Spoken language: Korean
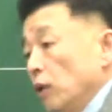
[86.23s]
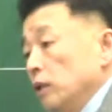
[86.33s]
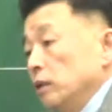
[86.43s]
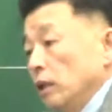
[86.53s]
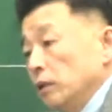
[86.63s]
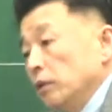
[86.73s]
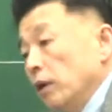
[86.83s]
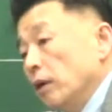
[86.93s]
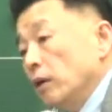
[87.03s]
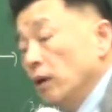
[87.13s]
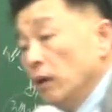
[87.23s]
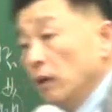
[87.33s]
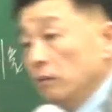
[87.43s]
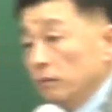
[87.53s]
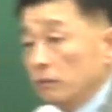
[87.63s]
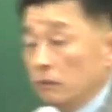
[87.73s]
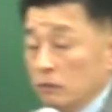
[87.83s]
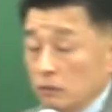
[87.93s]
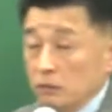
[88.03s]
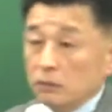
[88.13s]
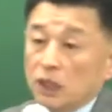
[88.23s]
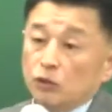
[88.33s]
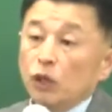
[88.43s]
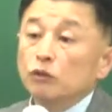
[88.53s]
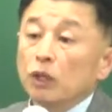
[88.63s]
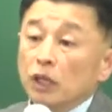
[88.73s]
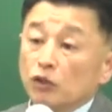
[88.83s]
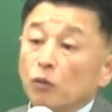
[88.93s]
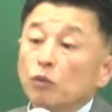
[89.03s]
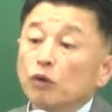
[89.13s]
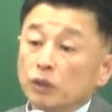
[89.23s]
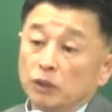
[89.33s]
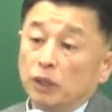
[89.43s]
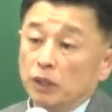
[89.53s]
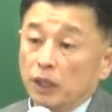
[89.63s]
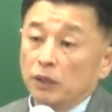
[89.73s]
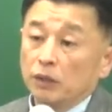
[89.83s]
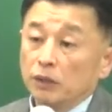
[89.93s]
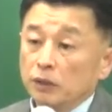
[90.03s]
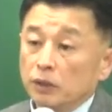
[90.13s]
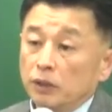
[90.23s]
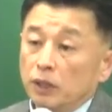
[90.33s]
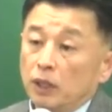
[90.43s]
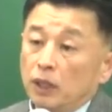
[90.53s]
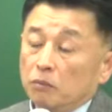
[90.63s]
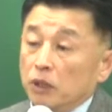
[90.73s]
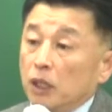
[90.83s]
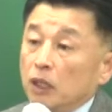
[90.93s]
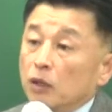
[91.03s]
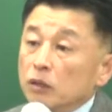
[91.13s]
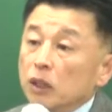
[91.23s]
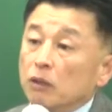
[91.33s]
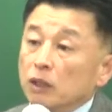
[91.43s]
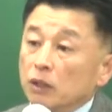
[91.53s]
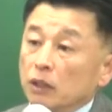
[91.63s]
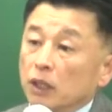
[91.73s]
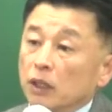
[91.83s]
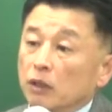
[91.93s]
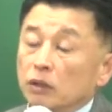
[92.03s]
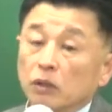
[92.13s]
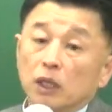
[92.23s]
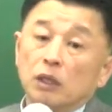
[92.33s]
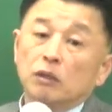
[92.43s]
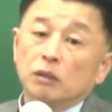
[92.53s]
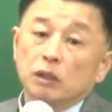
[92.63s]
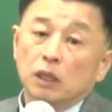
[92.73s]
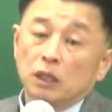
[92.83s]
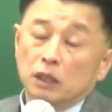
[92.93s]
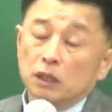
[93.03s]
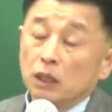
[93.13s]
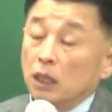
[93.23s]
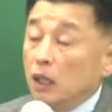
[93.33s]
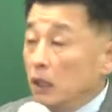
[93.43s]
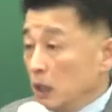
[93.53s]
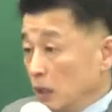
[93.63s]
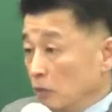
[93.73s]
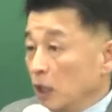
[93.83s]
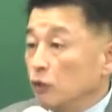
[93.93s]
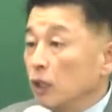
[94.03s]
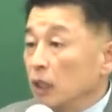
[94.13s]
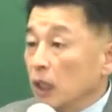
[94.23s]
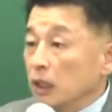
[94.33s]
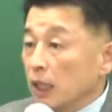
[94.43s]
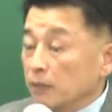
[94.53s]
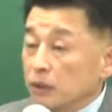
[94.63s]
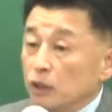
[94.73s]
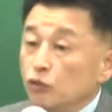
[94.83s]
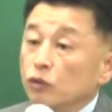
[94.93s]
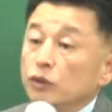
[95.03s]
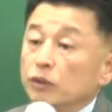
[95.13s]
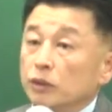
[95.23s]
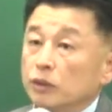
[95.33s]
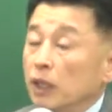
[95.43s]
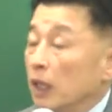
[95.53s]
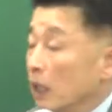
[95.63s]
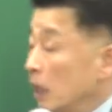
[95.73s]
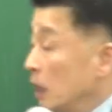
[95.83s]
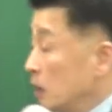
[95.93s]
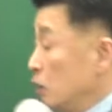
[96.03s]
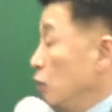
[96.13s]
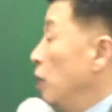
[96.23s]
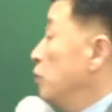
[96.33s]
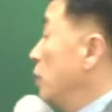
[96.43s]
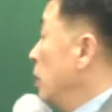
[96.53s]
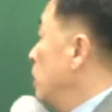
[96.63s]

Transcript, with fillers: 있어야겠어요? 최소한의 정보는 있어야 돼요. 그죠? 미래 경제 환경이 어떻게 될 것이라는 이 확률에 대한 값이 주어졌을 때 그 최소한의